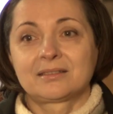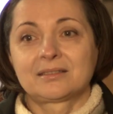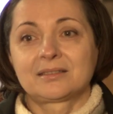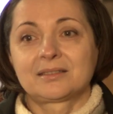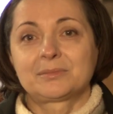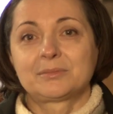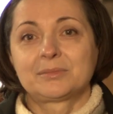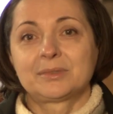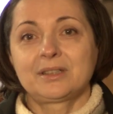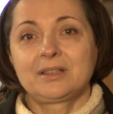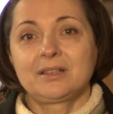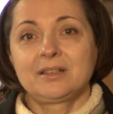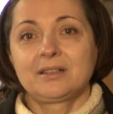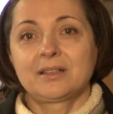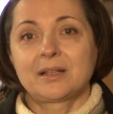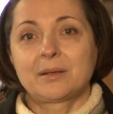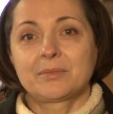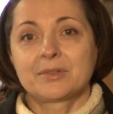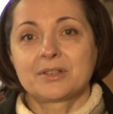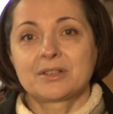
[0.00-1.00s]
e,
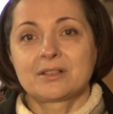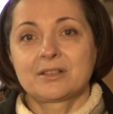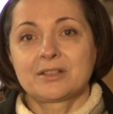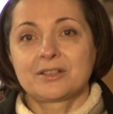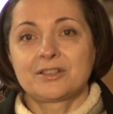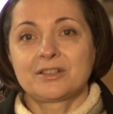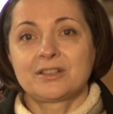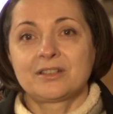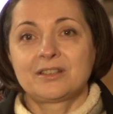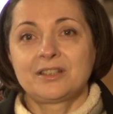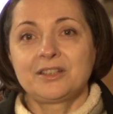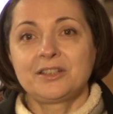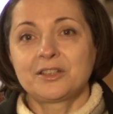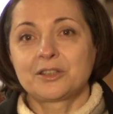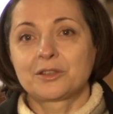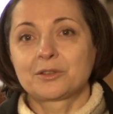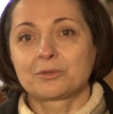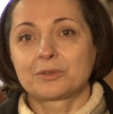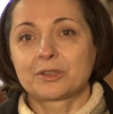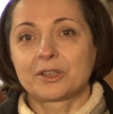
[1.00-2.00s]
byli, ja myślę, nie
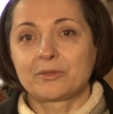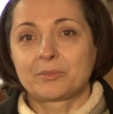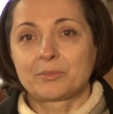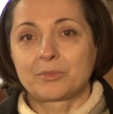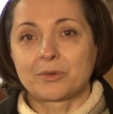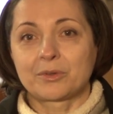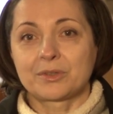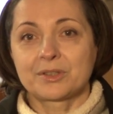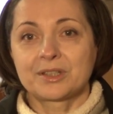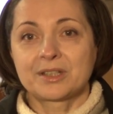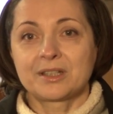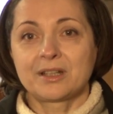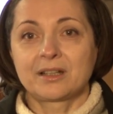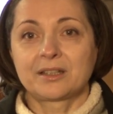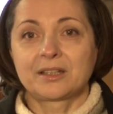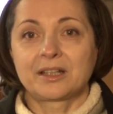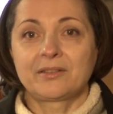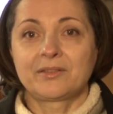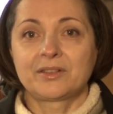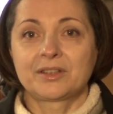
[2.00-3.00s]
jedyny tutaj w Polsce,
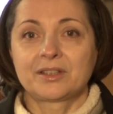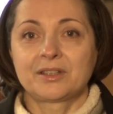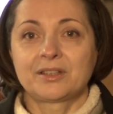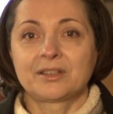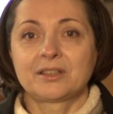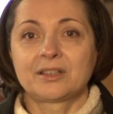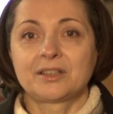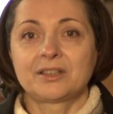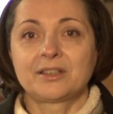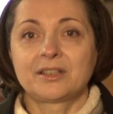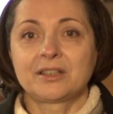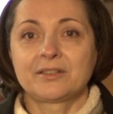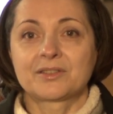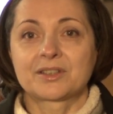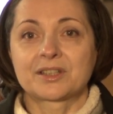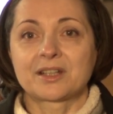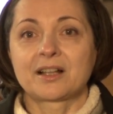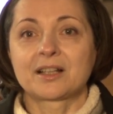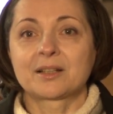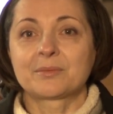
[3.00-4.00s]
a nawet jedyny
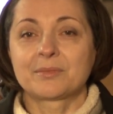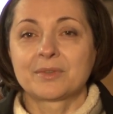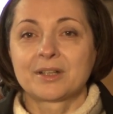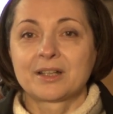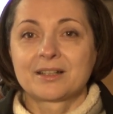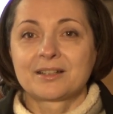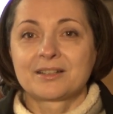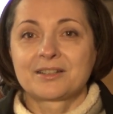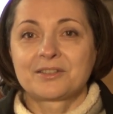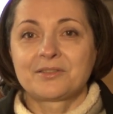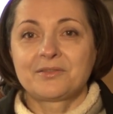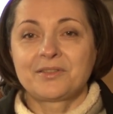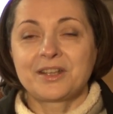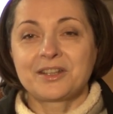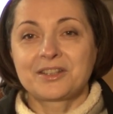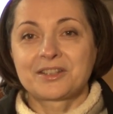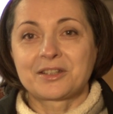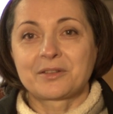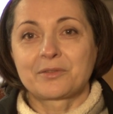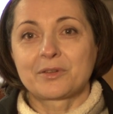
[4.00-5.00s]
w całym
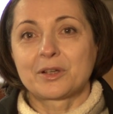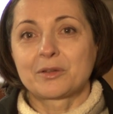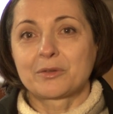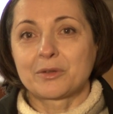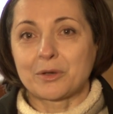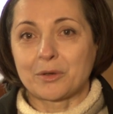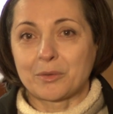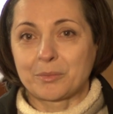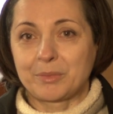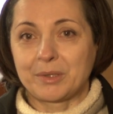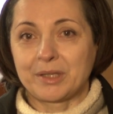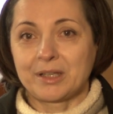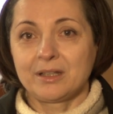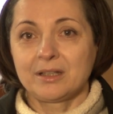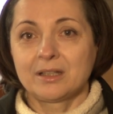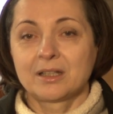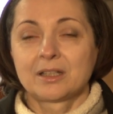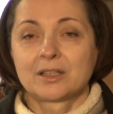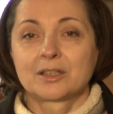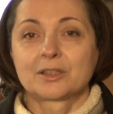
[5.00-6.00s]
świecie, w
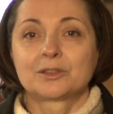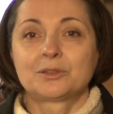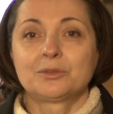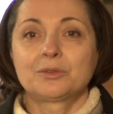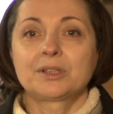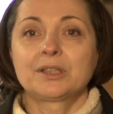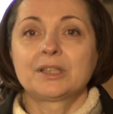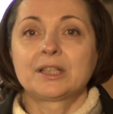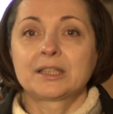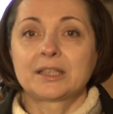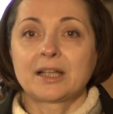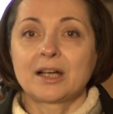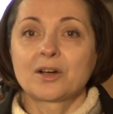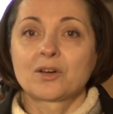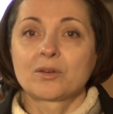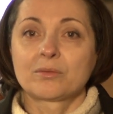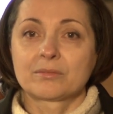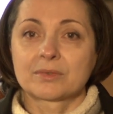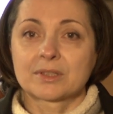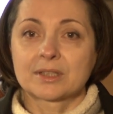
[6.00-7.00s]
Europie, które na
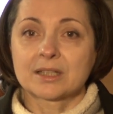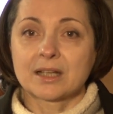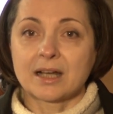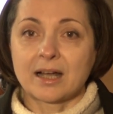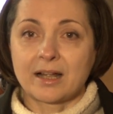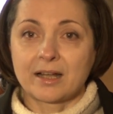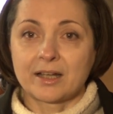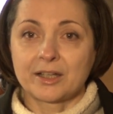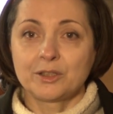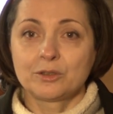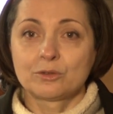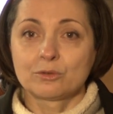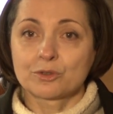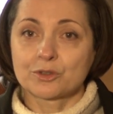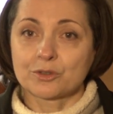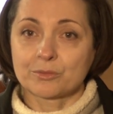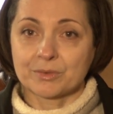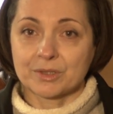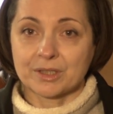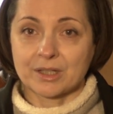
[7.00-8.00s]
taką skalę,
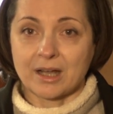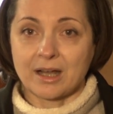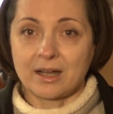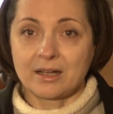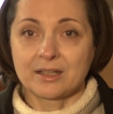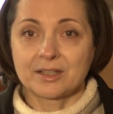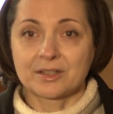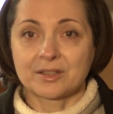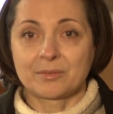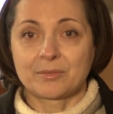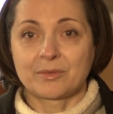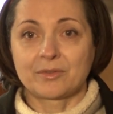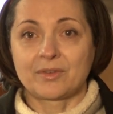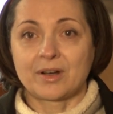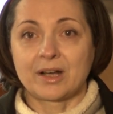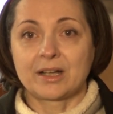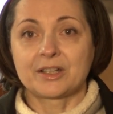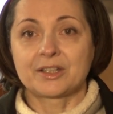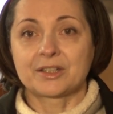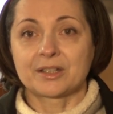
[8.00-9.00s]
dużą skalę
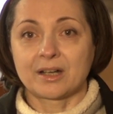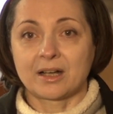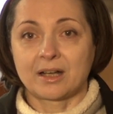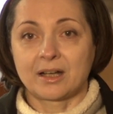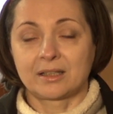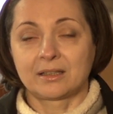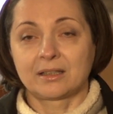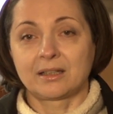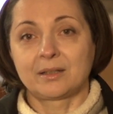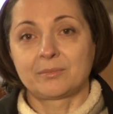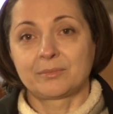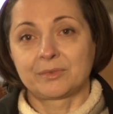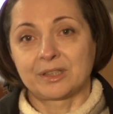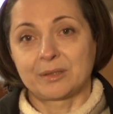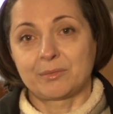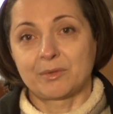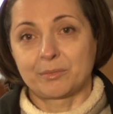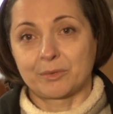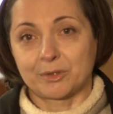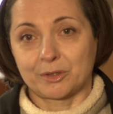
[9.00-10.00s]
zajmowali się handlem
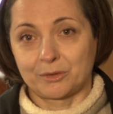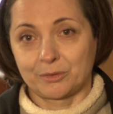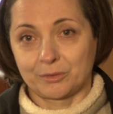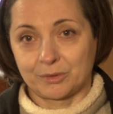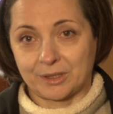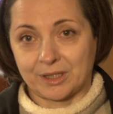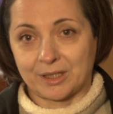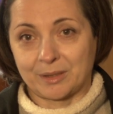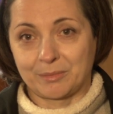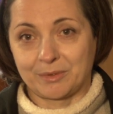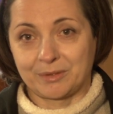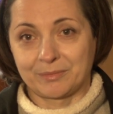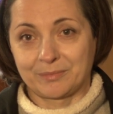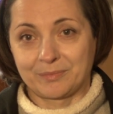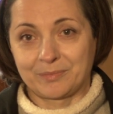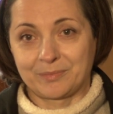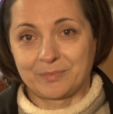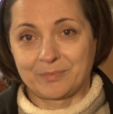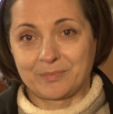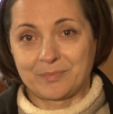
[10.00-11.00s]
tymi produktami.
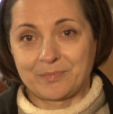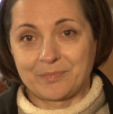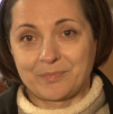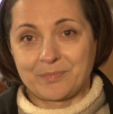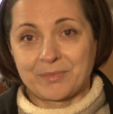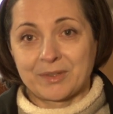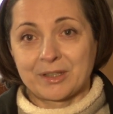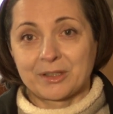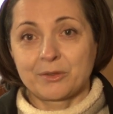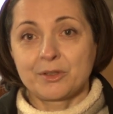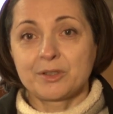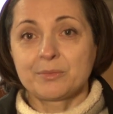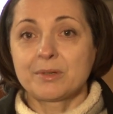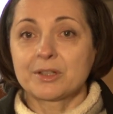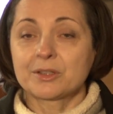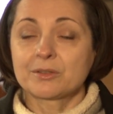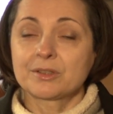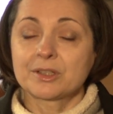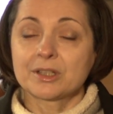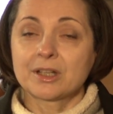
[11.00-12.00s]
To jest
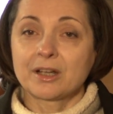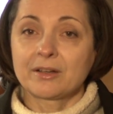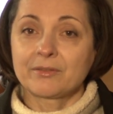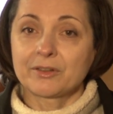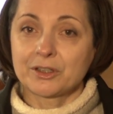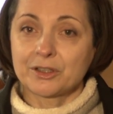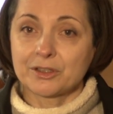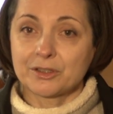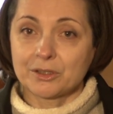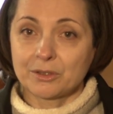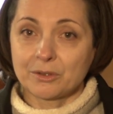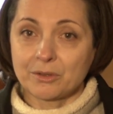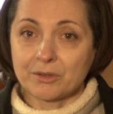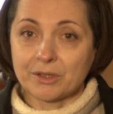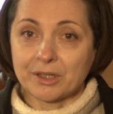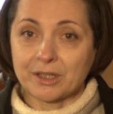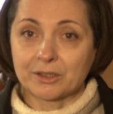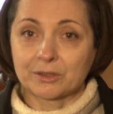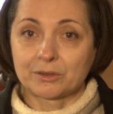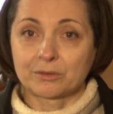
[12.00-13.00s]
bardzo ciekawa
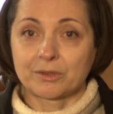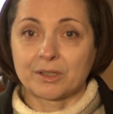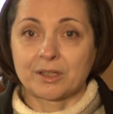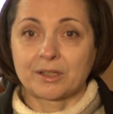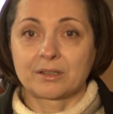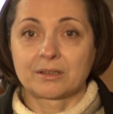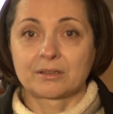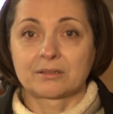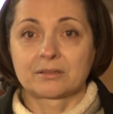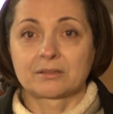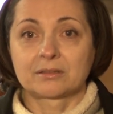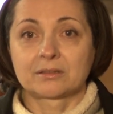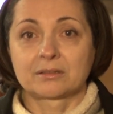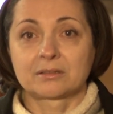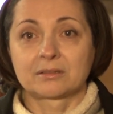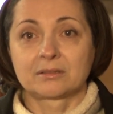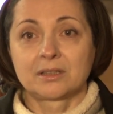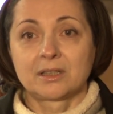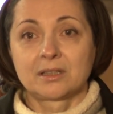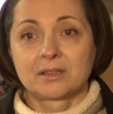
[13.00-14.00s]
historia, która e,
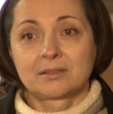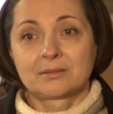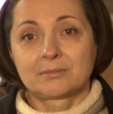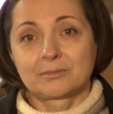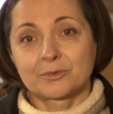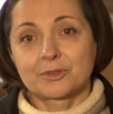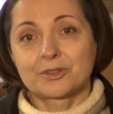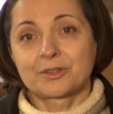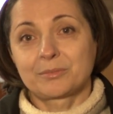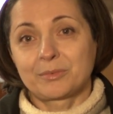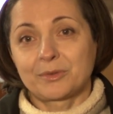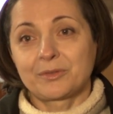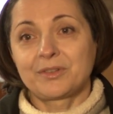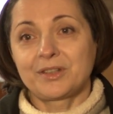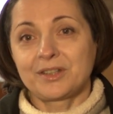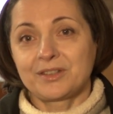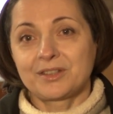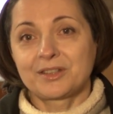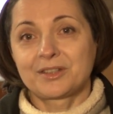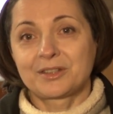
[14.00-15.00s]
muszę
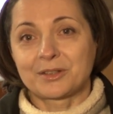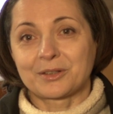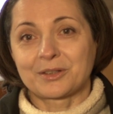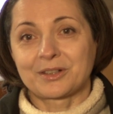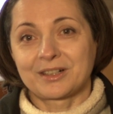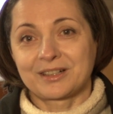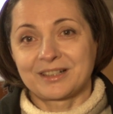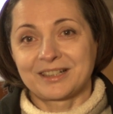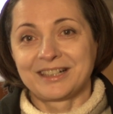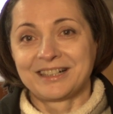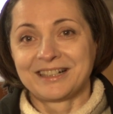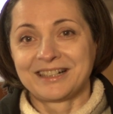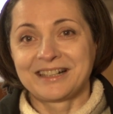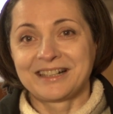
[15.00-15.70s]
powiedzieć trochę